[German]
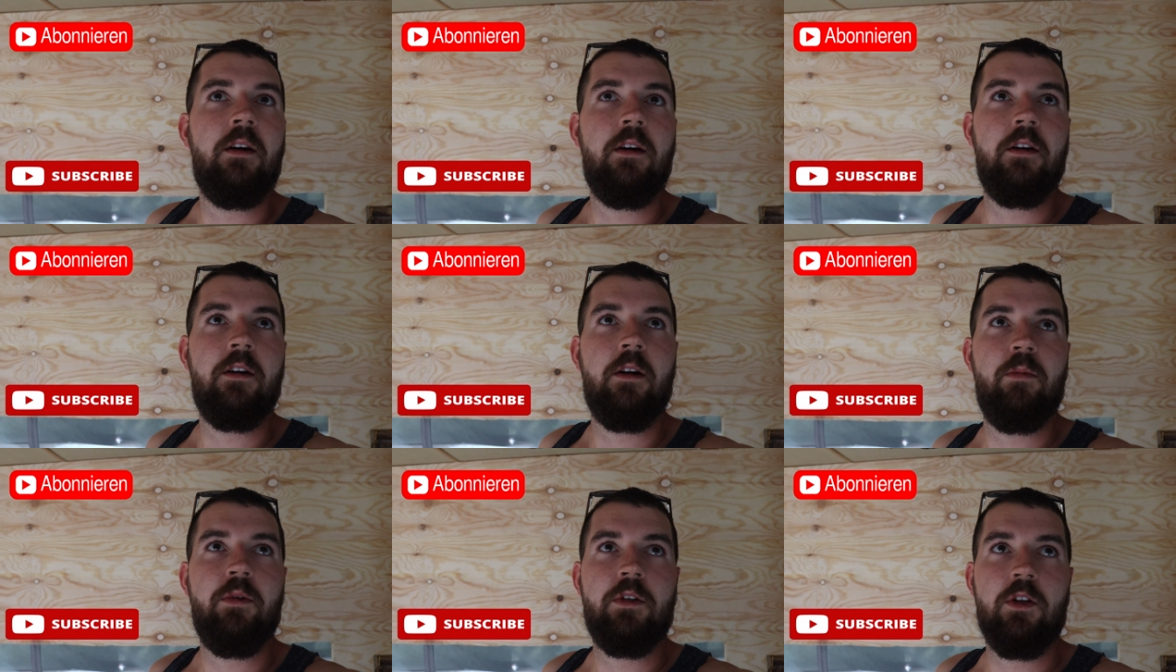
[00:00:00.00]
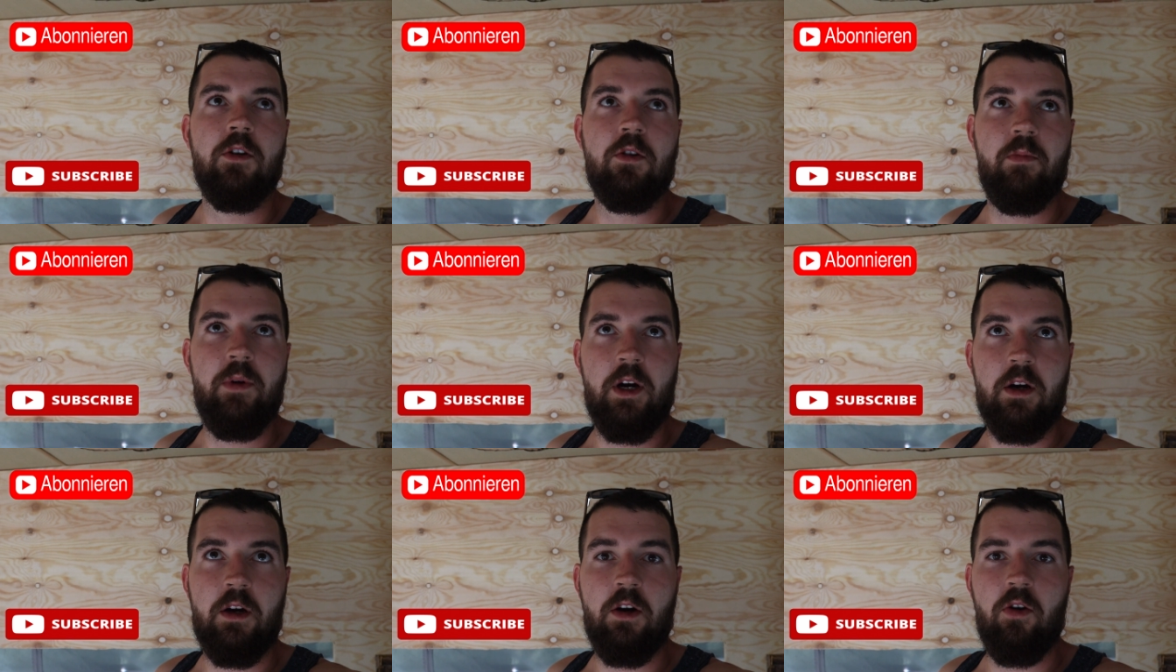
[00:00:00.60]
Äh, Damit es auch
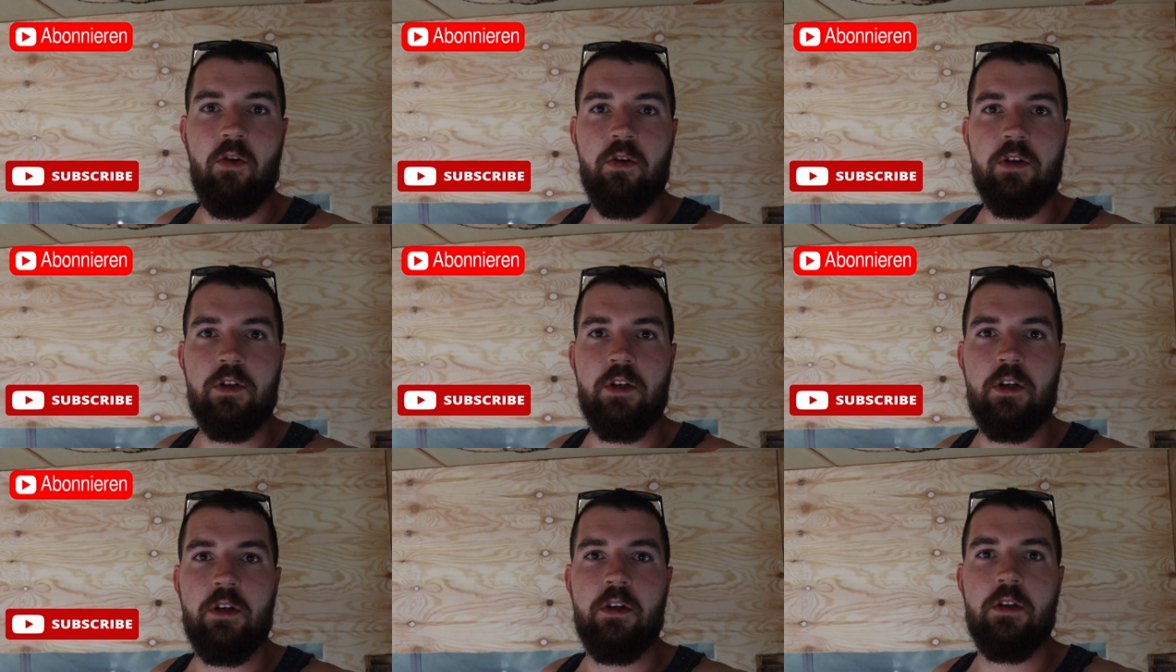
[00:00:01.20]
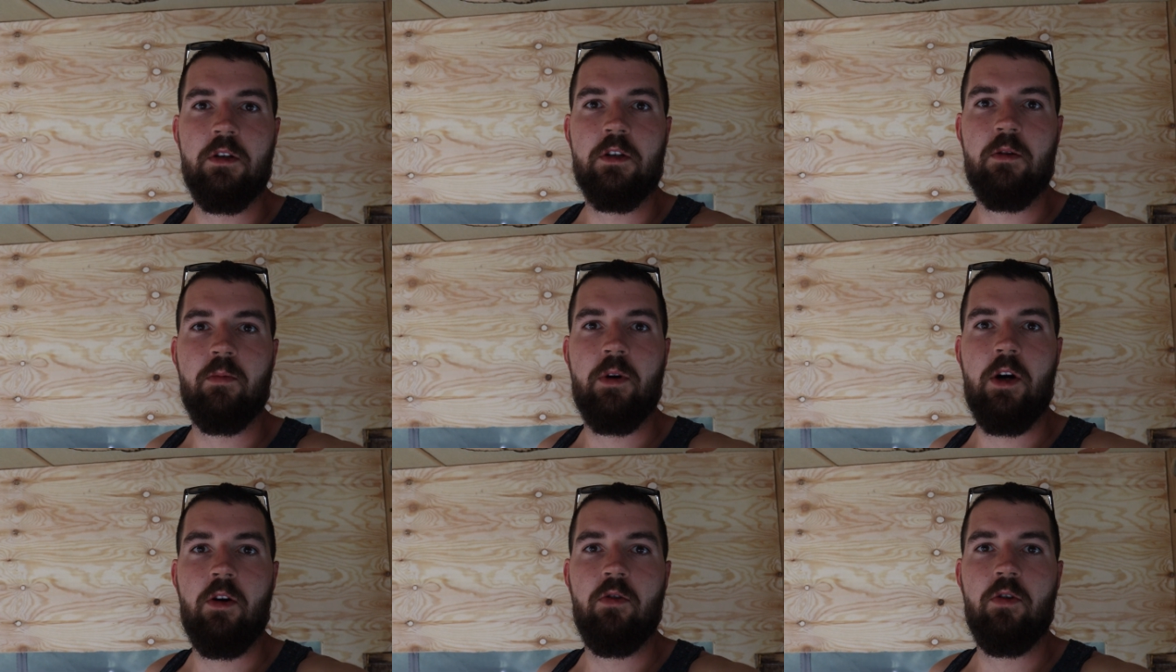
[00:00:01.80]
mehrere Leute sehen, die das
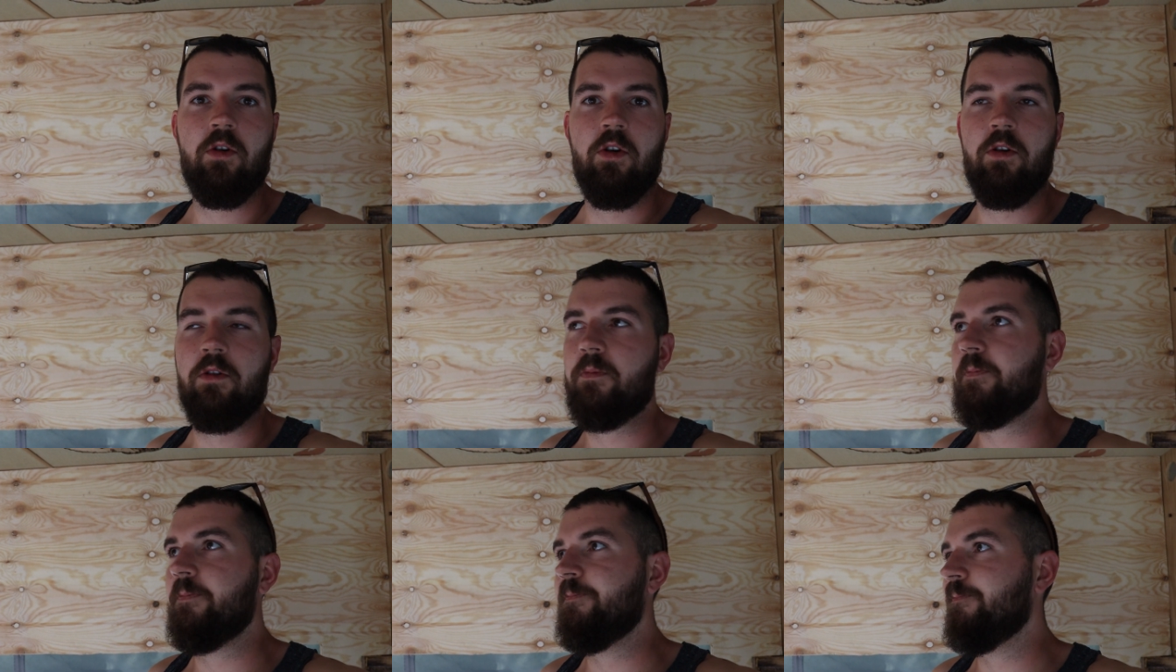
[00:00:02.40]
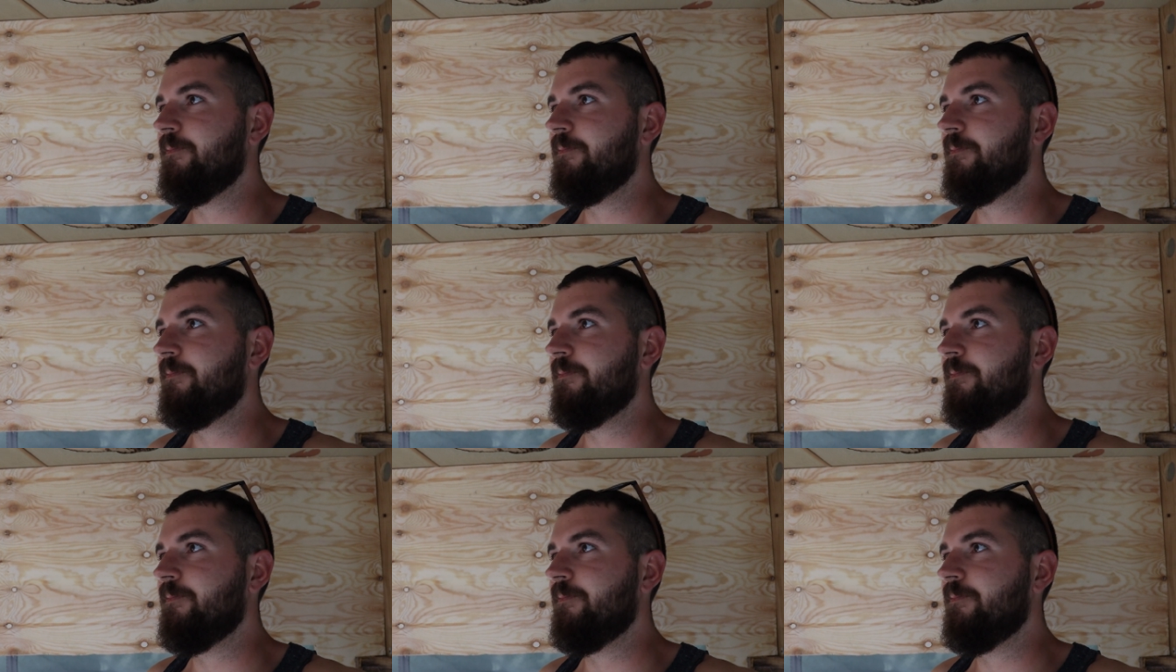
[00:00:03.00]
gebrauchen können.